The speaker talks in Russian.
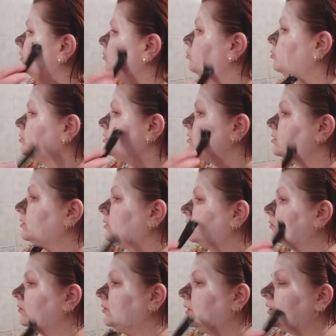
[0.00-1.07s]

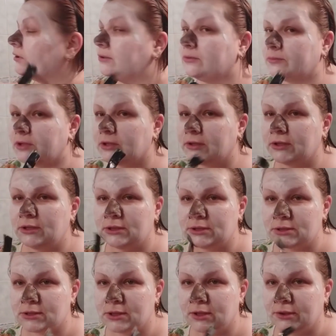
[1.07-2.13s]
химозины. Ладно, у меня на
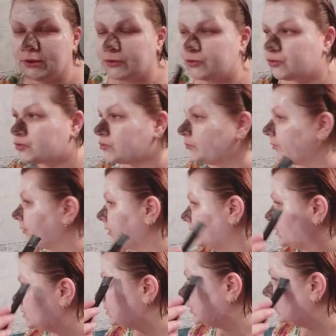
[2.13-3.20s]
лице. Я не хочу, чтобы она
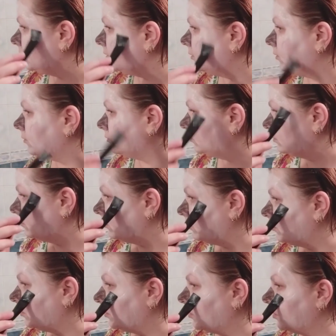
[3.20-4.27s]
лизала ее.
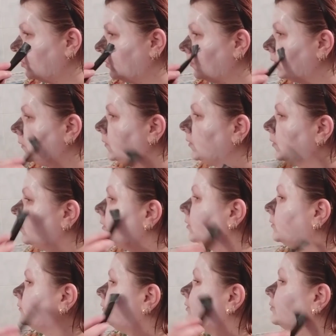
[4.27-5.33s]

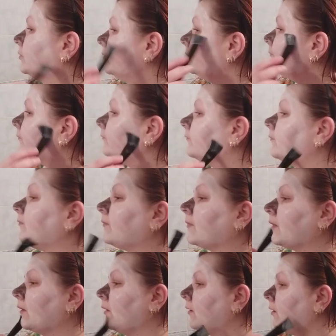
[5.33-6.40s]
Все.
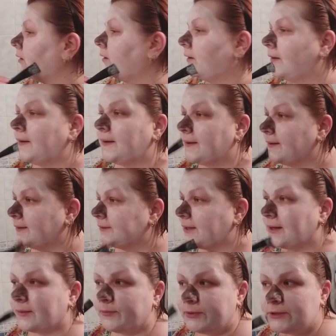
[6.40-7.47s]
Вот
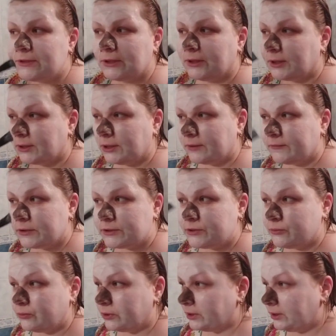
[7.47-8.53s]
так быстренько
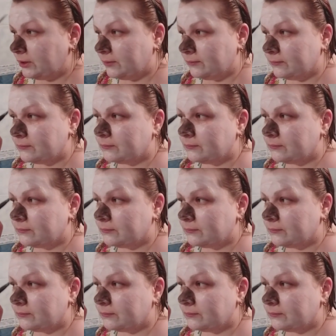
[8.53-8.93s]
навозюкали.